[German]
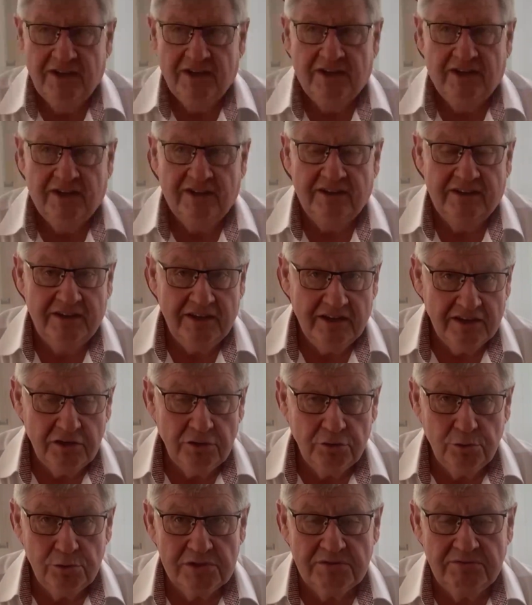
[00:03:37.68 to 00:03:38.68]
an Jan
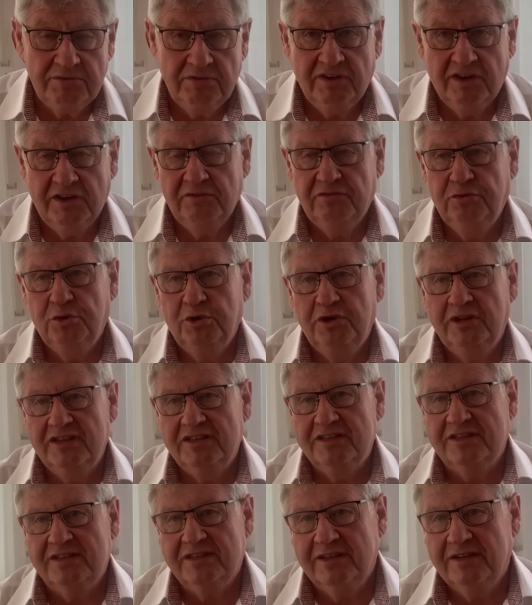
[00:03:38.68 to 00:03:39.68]
Hus. Wir waren
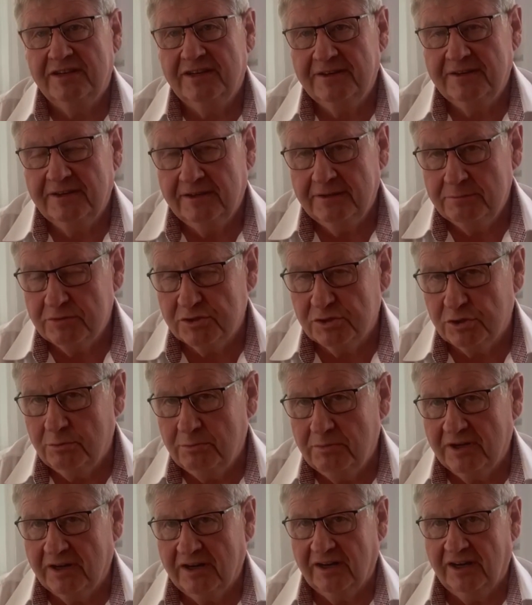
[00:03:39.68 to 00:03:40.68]
voriges Jahr ja im
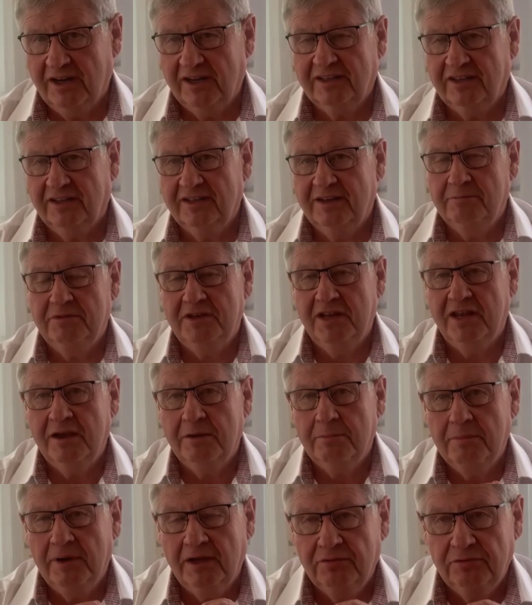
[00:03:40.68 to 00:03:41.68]
Sommer gerade an dem
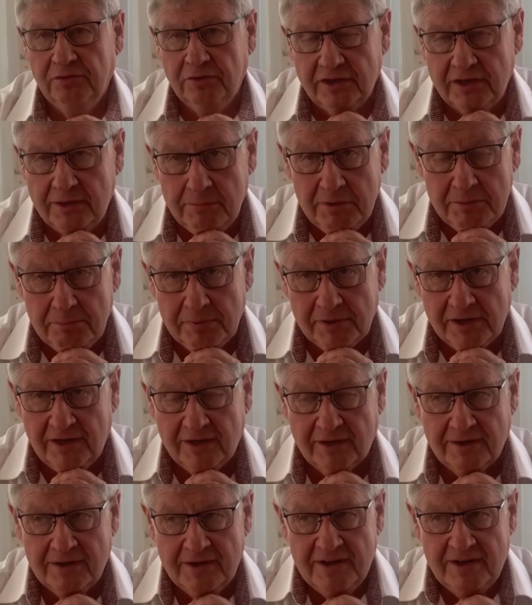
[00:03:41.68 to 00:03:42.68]
Denkmal von ihm in
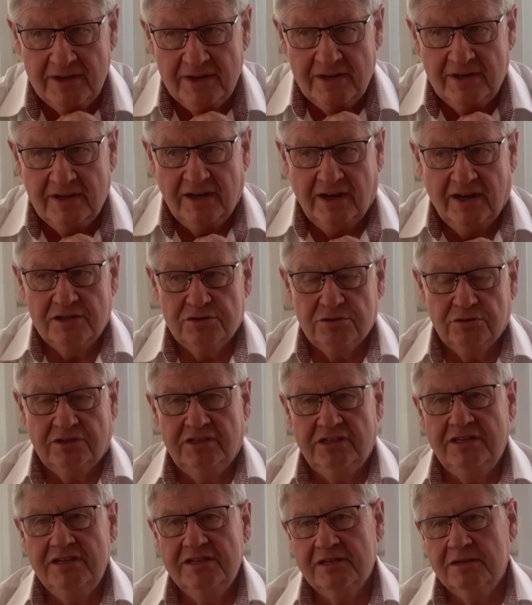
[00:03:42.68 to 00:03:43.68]
Prag. Also
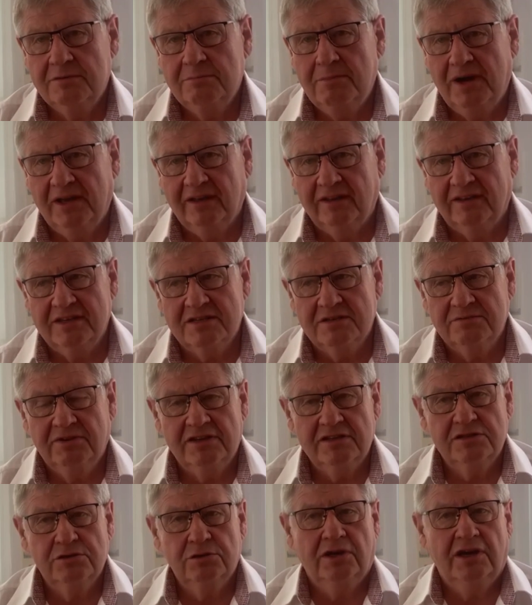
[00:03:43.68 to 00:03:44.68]
dieser Mann, das
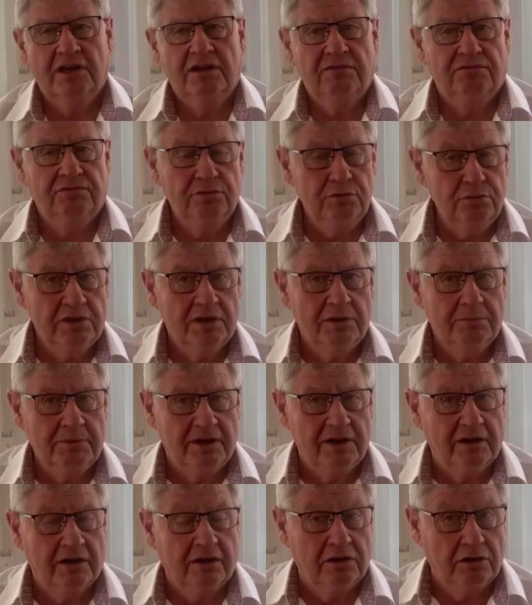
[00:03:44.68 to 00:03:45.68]
war so ein
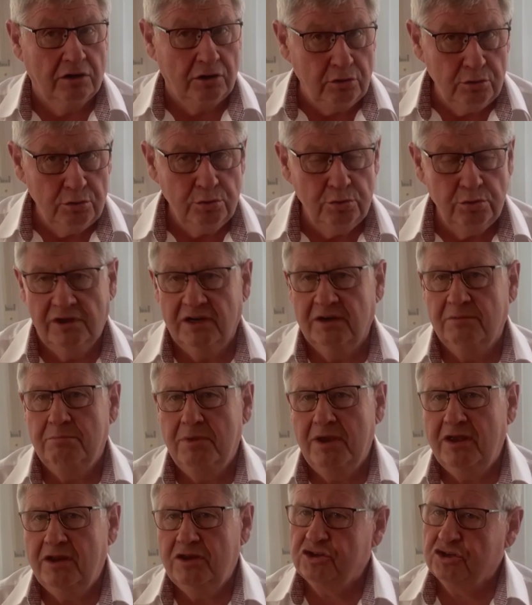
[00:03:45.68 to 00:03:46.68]
wunderbar kluger
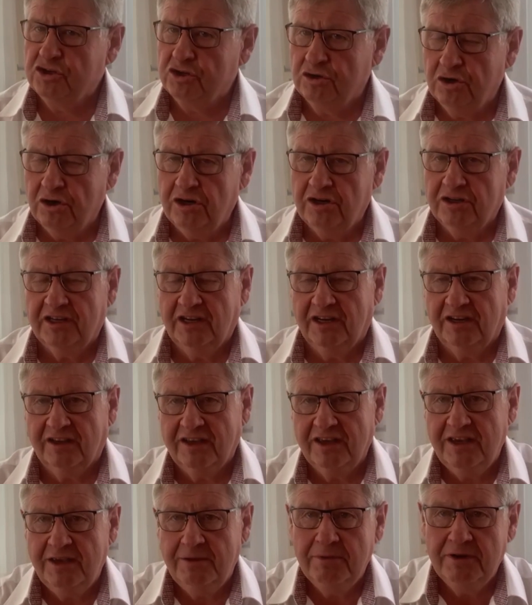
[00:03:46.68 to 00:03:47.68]
Mensch, Gott
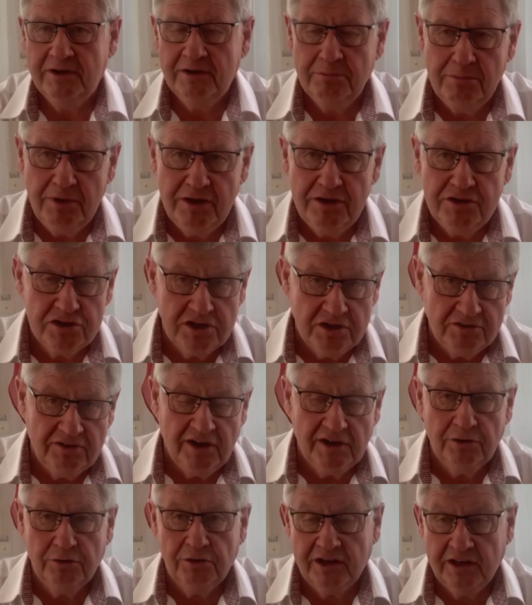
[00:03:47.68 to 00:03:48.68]
ergebener Mensch, der
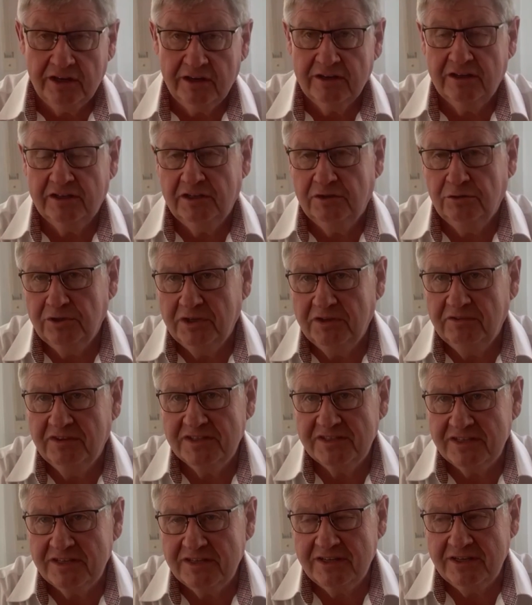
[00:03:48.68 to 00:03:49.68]
war auch Rektor der
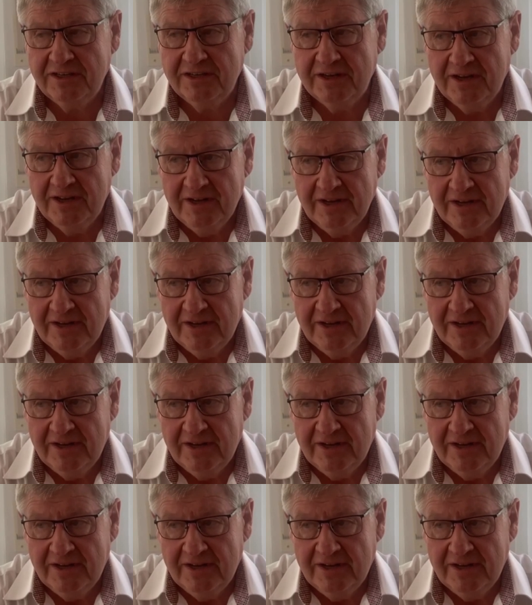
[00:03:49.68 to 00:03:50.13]
Universität